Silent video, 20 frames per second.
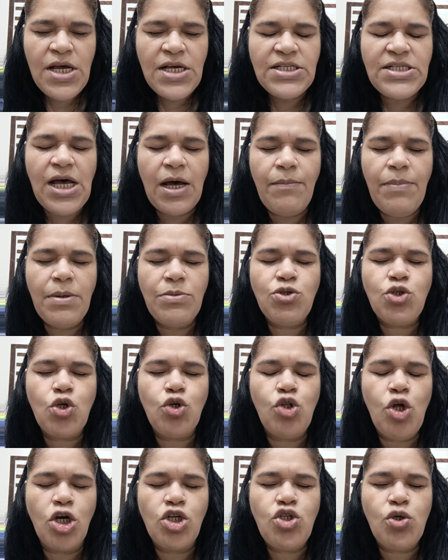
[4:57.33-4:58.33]
Sabemos que
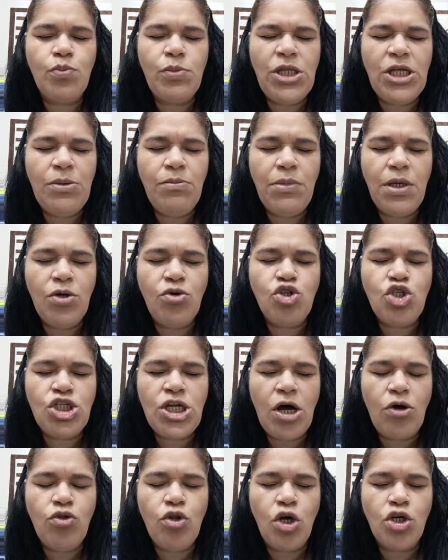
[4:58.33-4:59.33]
o nosso inimigo
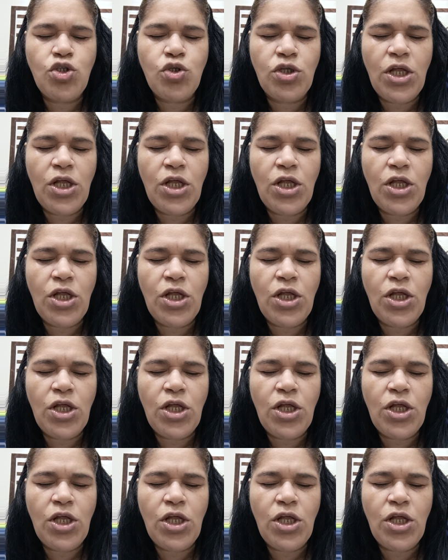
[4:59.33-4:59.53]
está ao nosso